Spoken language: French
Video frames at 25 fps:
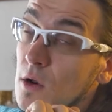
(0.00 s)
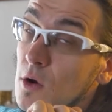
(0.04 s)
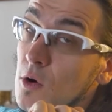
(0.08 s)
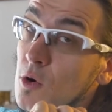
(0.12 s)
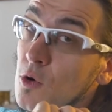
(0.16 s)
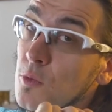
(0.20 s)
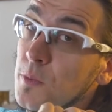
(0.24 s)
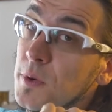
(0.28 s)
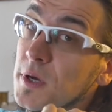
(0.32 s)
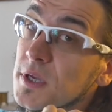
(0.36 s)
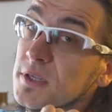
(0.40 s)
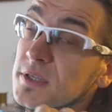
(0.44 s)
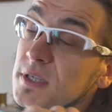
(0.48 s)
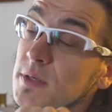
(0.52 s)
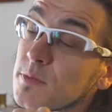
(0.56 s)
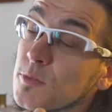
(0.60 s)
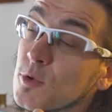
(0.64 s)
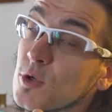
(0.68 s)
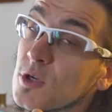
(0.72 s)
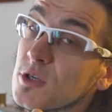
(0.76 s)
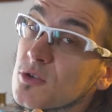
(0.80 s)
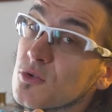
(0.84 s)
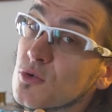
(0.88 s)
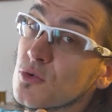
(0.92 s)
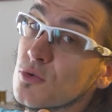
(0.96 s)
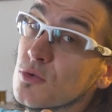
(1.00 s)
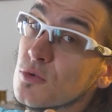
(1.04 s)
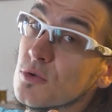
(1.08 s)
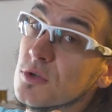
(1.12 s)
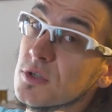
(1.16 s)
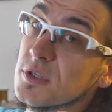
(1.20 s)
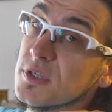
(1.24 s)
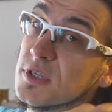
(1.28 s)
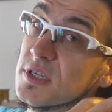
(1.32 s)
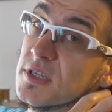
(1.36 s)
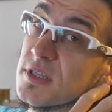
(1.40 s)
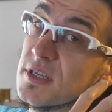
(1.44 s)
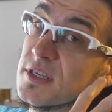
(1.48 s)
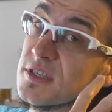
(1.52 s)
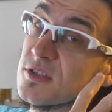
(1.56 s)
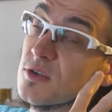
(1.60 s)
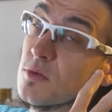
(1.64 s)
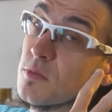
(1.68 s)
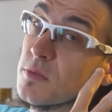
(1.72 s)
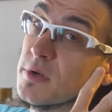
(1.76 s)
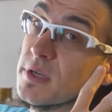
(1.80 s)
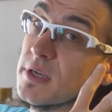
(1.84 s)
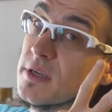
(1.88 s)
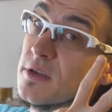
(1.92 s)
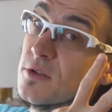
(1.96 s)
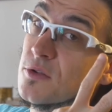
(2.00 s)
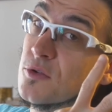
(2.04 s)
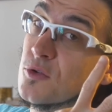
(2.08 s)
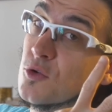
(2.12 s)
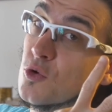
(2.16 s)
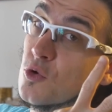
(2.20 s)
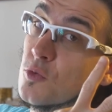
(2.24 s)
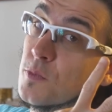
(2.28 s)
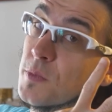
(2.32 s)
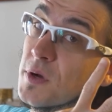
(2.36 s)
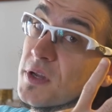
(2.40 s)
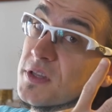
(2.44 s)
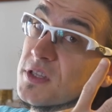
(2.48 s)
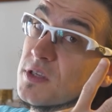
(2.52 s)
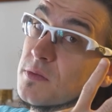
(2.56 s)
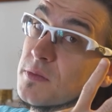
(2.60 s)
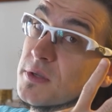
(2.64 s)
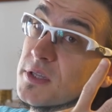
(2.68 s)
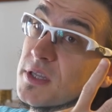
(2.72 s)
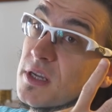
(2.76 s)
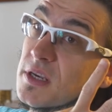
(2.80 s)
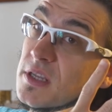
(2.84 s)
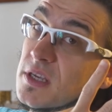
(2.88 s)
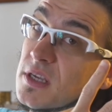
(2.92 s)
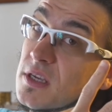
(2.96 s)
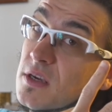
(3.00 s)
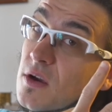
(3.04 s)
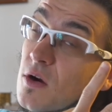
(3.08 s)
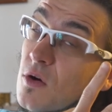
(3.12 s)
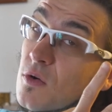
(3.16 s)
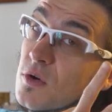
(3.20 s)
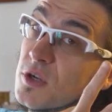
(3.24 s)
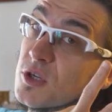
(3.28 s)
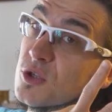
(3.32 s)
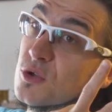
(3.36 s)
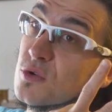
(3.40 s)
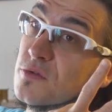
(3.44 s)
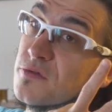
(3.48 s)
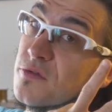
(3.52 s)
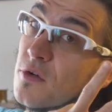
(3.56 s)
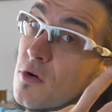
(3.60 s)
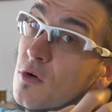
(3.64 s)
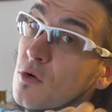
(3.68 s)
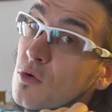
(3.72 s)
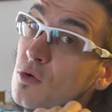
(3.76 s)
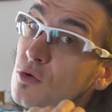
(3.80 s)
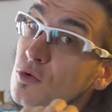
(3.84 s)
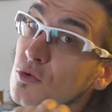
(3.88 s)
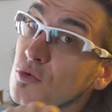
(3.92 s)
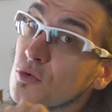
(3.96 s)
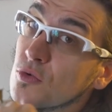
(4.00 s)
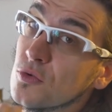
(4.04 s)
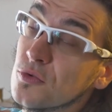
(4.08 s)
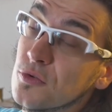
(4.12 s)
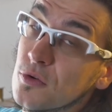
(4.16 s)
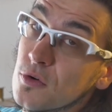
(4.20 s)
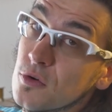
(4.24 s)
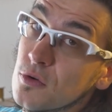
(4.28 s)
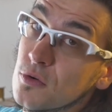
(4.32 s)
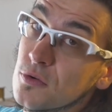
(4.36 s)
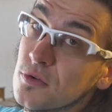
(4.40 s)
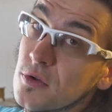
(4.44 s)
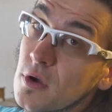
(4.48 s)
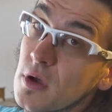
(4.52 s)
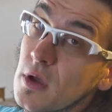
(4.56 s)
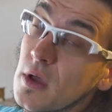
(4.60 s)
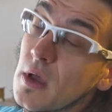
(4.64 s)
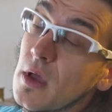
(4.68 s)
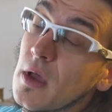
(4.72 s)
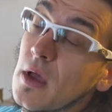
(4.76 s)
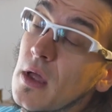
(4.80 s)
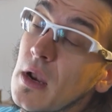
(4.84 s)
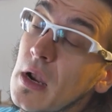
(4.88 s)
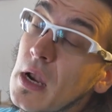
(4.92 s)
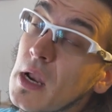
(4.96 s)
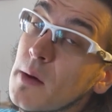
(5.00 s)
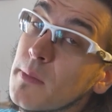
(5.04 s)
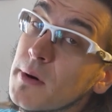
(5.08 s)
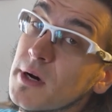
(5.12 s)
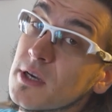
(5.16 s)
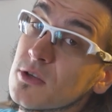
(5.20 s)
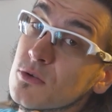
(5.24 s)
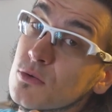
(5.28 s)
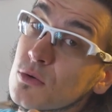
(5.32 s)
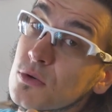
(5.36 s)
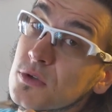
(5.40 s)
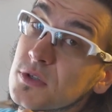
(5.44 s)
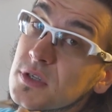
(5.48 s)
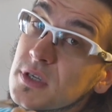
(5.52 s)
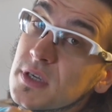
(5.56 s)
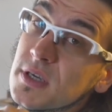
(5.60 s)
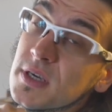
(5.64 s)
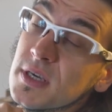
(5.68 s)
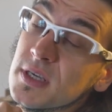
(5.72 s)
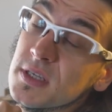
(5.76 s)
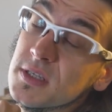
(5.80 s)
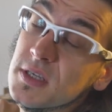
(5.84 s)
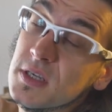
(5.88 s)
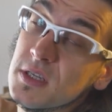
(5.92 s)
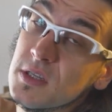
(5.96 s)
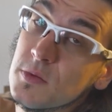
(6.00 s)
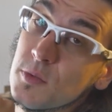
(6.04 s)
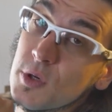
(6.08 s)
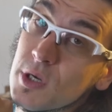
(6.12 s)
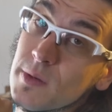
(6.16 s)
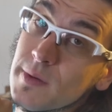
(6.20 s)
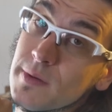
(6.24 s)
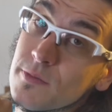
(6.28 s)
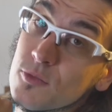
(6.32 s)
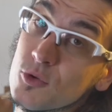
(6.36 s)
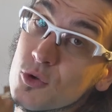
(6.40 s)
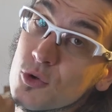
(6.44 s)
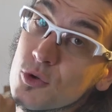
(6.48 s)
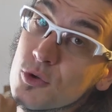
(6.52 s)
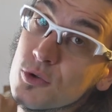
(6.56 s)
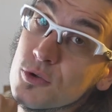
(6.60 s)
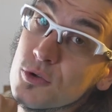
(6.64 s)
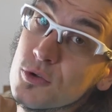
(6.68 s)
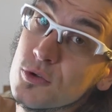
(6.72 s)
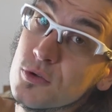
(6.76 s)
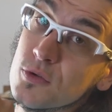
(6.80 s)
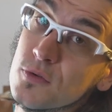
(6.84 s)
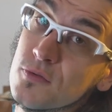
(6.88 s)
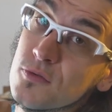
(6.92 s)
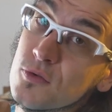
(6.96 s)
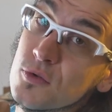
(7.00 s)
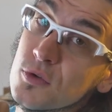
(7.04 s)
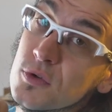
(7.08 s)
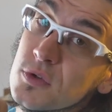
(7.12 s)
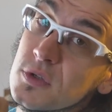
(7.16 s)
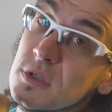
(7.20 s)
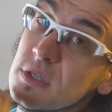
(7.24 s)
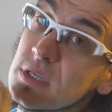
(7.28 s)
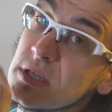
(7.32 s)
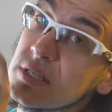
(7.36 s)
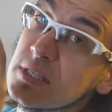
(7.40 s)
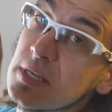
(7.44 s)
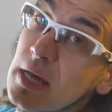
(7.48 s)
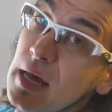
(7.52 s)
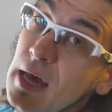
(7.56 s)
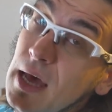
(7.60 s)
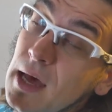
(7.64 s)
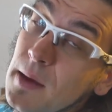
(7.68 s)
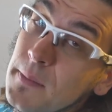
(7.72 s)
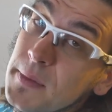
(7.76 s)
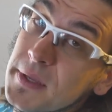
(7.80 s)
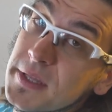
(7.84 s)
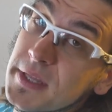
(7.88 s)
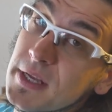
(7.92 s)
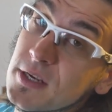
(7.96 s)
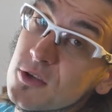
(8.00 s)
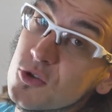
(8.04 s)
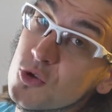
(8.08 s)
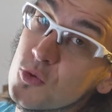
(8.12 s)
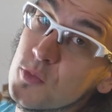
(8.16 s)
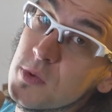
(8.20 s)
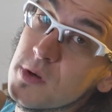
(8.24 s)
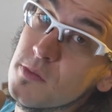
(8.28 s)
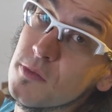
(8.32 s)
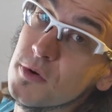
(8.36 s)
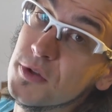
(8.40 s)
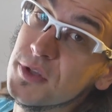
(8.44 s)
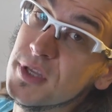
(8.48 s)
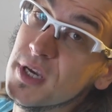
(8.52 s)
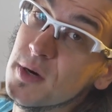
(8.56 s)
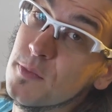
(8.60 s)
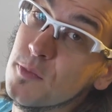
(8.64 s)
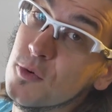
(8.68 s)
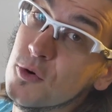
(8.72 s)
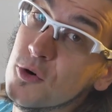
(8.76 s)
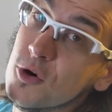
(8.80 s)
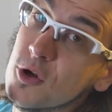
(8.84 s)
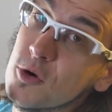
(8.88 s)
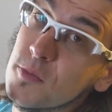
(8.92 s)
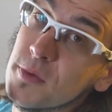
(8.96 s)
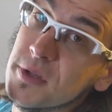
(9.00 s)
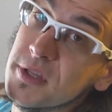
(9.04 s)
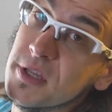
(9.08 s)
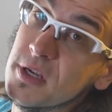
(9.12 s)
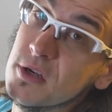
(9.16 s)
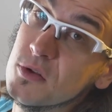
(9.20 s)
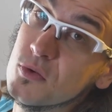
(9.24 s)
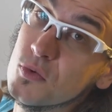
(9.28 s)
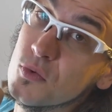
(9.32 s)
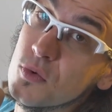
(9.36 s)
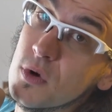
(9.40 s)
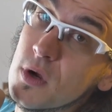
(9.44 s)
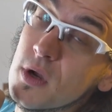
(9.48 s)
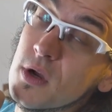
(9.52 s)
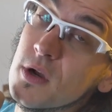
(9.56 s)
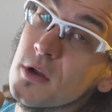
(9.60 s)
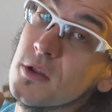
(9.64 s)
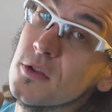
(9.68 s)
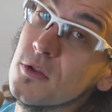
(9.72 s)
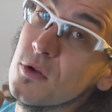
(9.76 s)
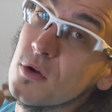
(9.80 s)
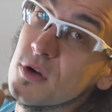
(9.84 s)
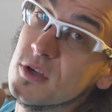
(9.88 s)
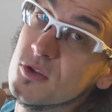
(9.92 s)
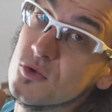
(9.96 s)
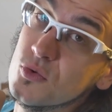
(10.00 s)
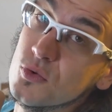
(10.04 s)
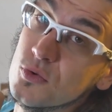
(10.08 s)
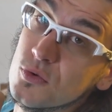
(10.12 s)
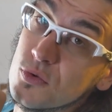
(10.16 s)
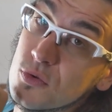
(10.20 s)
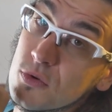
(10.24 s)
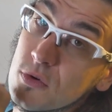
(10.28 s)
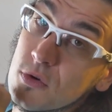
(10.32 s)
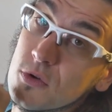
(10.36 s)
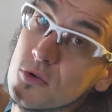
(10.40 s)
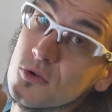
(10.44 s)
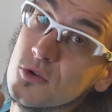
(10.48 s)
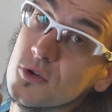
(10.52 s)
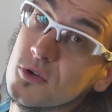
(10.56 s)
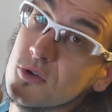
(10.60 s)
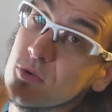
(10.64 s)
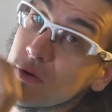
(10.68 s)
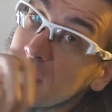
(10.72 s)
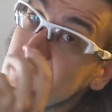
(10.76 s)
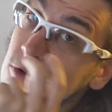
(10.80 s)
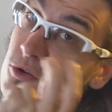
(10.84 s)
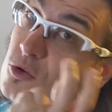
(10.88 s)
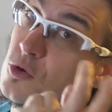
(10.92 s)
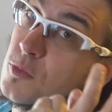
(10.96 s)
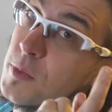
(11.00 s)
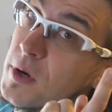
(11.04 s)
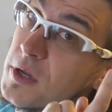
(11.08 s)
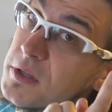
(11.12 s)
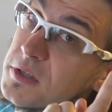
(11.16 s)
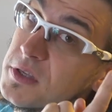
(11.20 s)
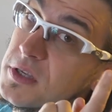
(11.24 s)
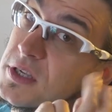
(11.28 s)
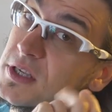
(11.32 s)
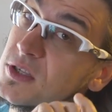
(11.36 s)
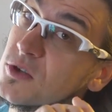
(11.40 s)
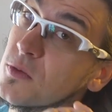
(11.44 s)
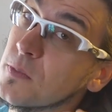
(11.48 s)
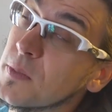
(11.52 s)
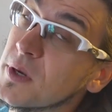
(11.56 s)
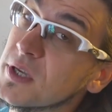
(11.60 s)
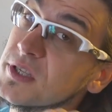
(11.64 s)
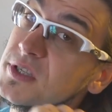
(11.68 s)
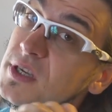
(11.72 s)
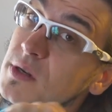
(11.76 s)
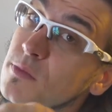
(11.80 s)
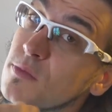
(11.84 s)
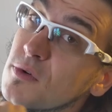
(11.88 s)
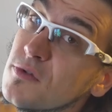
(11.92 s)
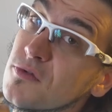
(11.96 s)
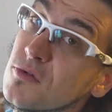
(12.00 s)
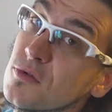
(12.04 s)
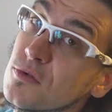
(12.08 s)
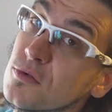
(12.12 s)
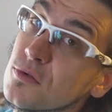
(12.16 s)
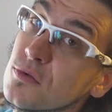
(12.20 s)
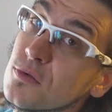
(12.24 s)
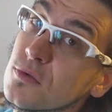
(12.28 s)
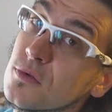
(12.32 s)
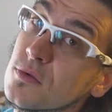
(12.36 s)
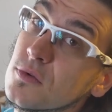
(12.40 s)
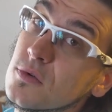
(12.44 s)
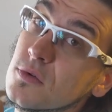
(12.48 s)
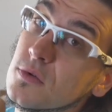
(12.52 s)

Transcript: le principe de la soudure, c'est d'assembler deux parties métalliques en les chauffant l'une contre l'autre. La brasure, c'est exactement la même chose, sauf qu'on utilise un métal supplémentaire pour colmater le tout. Dans la soudure, ce sont les deux parties qui sont partiellement fondues.